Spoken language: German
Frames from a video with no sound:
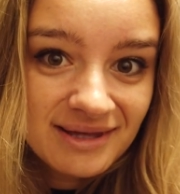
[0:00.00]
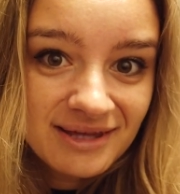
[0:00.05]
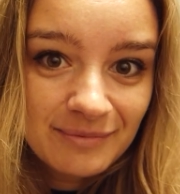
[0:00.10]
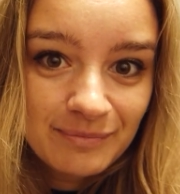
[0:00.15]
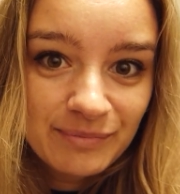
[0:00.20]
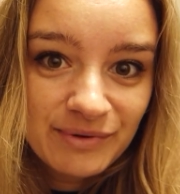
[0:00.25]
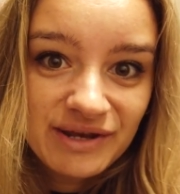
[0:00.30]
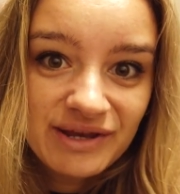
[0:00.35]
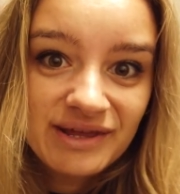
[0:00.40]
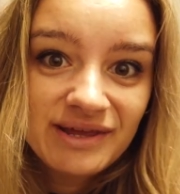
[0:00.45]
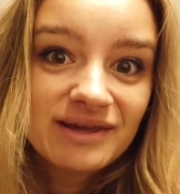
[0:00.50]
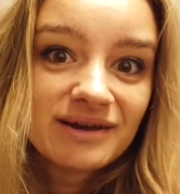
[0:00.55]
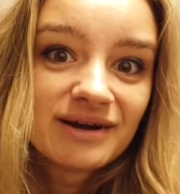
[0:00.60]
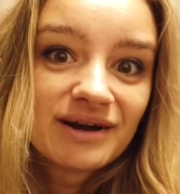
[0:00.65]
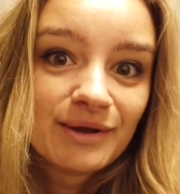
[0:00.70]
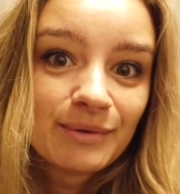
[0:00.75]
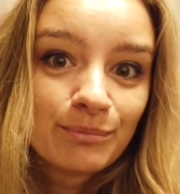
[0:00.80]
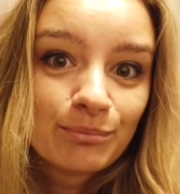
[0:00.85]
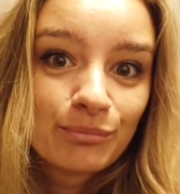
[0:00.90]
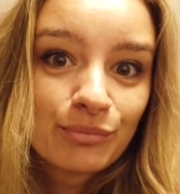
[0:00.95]
ich bin hier
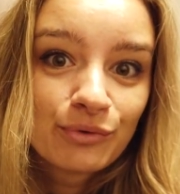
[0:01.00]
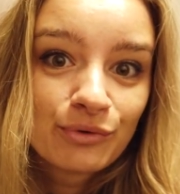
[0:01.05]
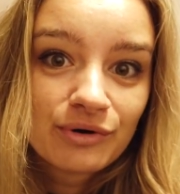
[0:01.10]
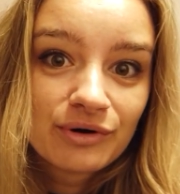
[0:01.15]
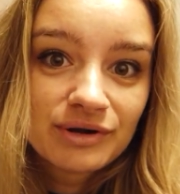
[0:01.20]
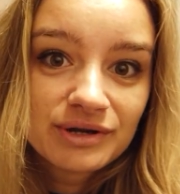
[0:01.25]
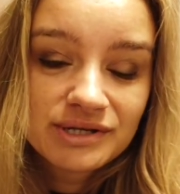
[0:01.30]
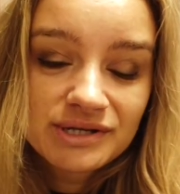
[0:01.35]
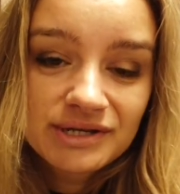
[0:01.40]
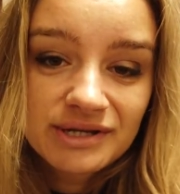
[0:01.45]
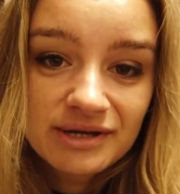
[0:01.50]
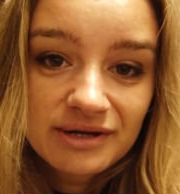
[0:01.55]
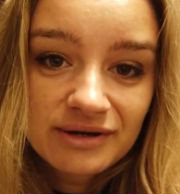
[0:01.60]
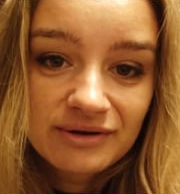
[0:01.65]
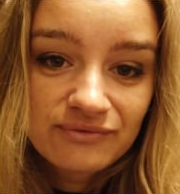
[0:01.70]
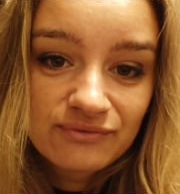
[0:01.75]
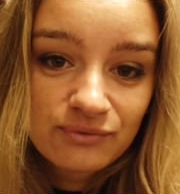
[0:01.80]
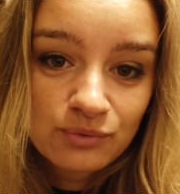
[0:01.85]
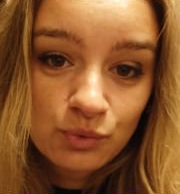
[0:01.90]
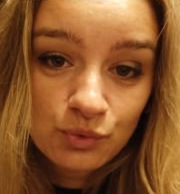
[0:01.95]
an Bord
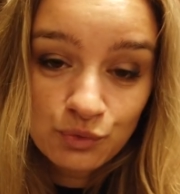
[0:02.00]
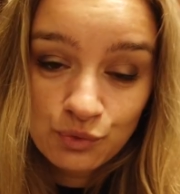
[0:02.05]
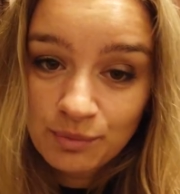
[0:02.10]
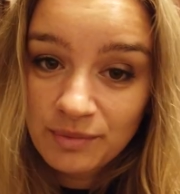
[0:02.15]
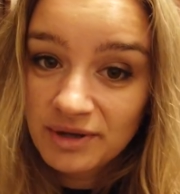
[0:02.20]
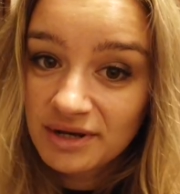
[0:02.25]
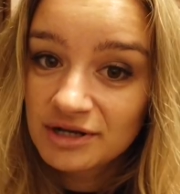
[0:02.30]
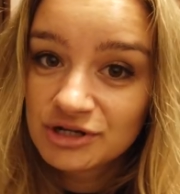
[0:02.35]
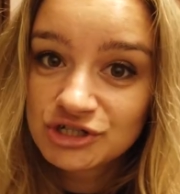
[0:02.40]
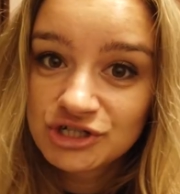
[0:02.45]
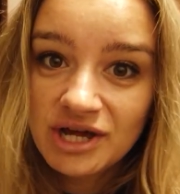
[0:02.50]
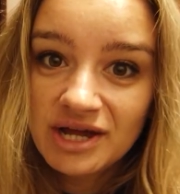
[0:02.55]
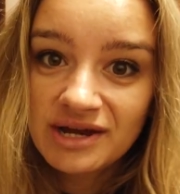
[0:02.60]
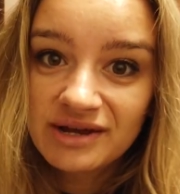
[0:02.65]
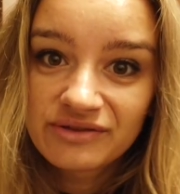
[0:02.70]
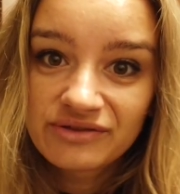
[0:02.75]
der Fotomanager.